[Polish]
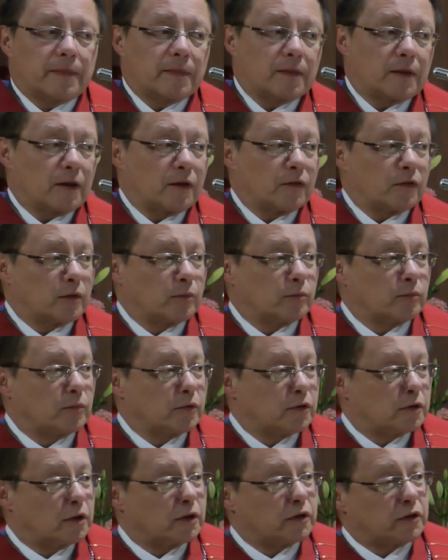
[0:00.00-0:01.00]
nie wiem,
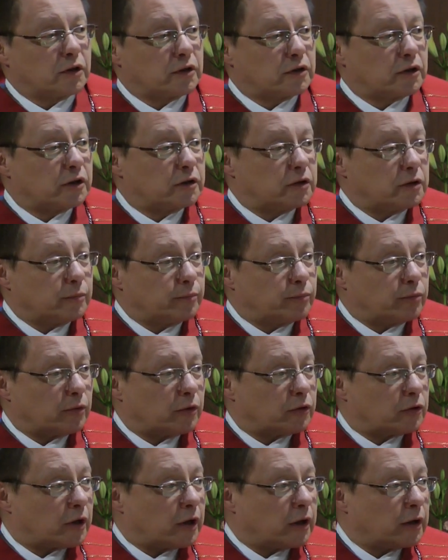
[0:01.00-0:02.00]
myślę, że dzieci
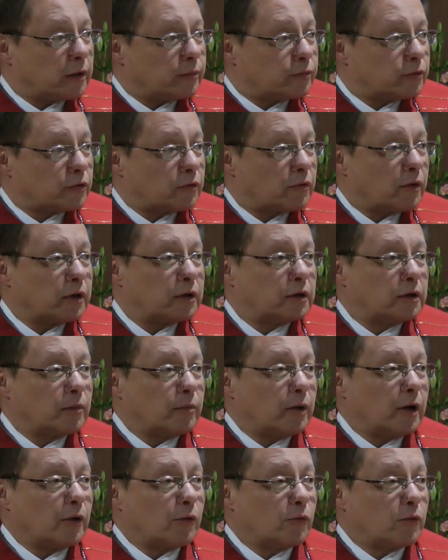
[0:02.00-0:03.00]
Piotra na przykład nie
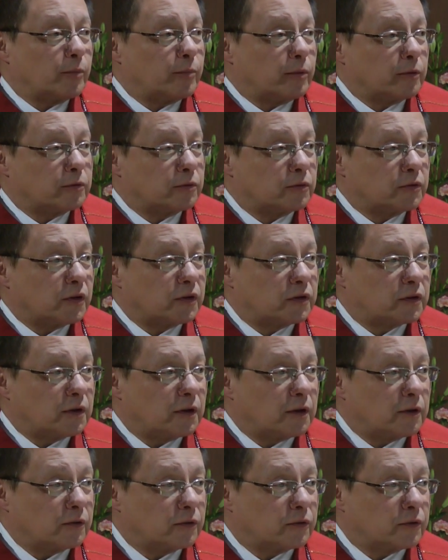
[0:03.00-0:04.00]
mają kłopotu ze
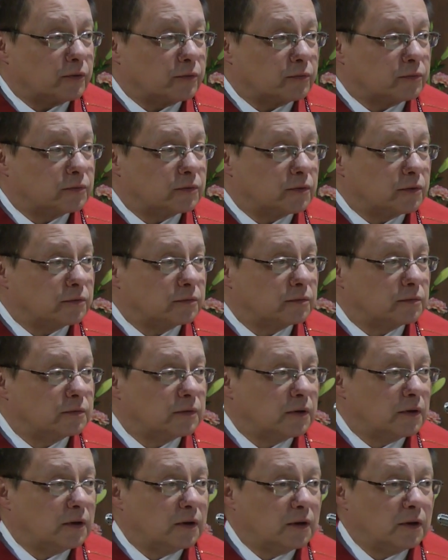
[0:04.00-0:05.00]
sklerozą. To
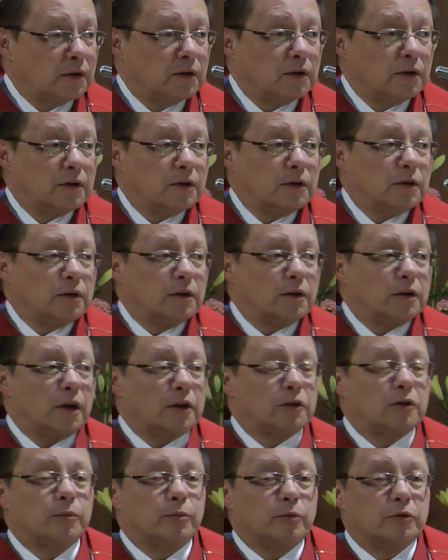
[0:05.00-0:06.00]
na
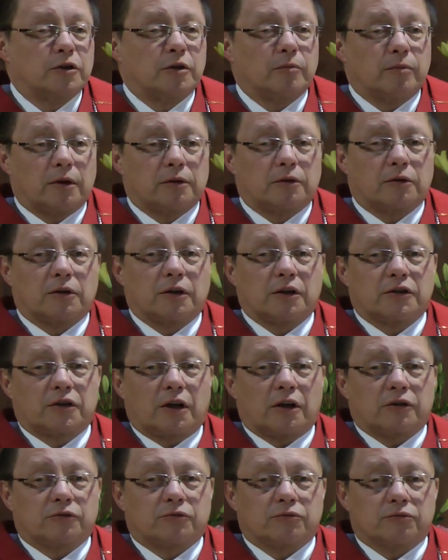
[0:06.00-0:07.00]
to potrzeba trochę
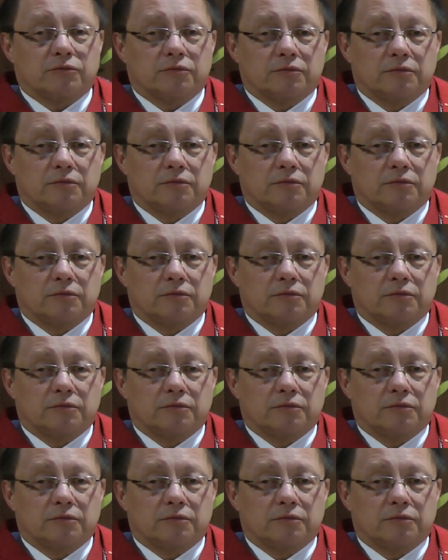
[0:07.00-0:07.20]
czasu.